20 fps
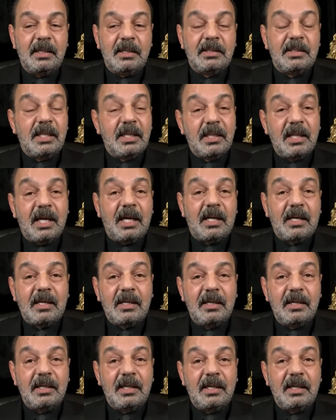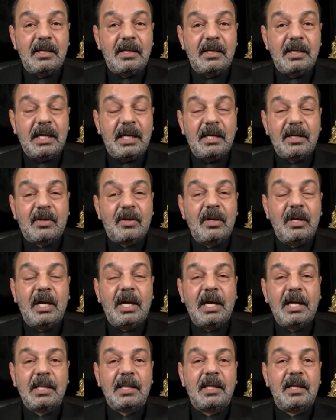انتظار يعني كل
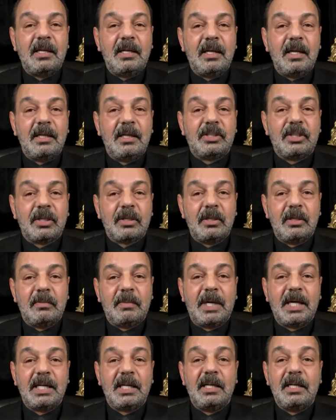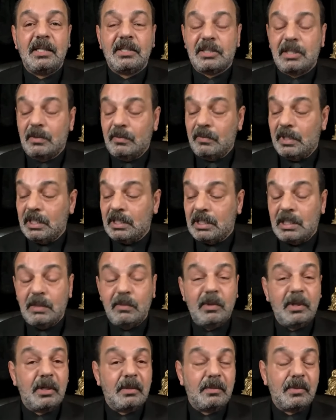هذا الشقلبان اللي سويتيه
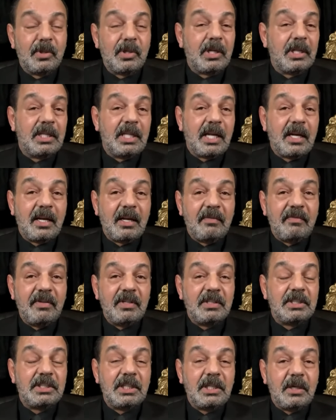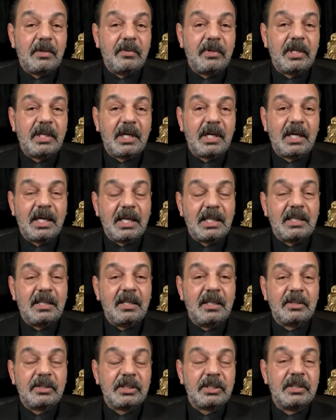والامور الدرنفيسيه وياي قلت
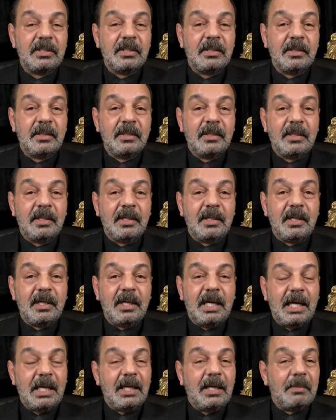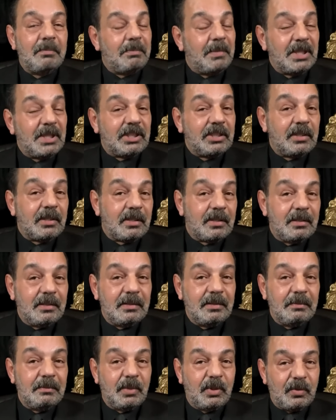لك احنا بمصر
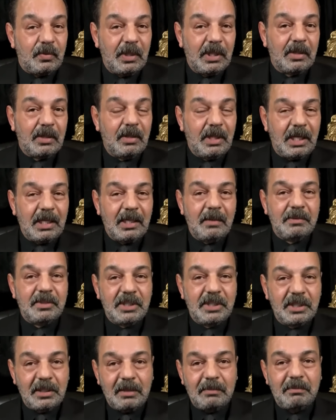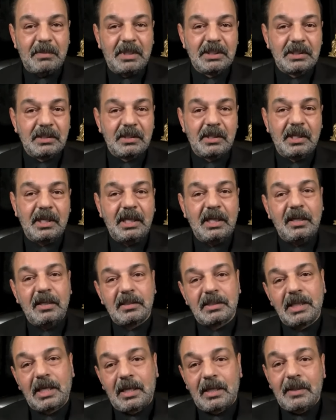ما هو يقول احنا كنا بمصر اي
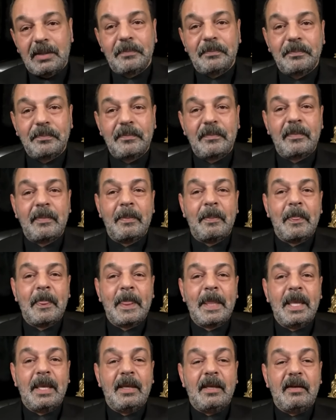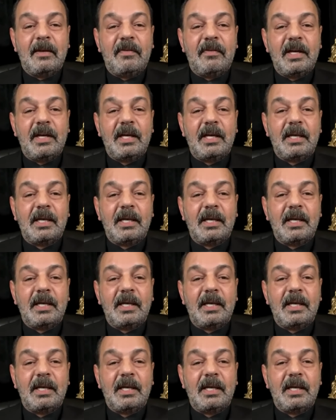صح ف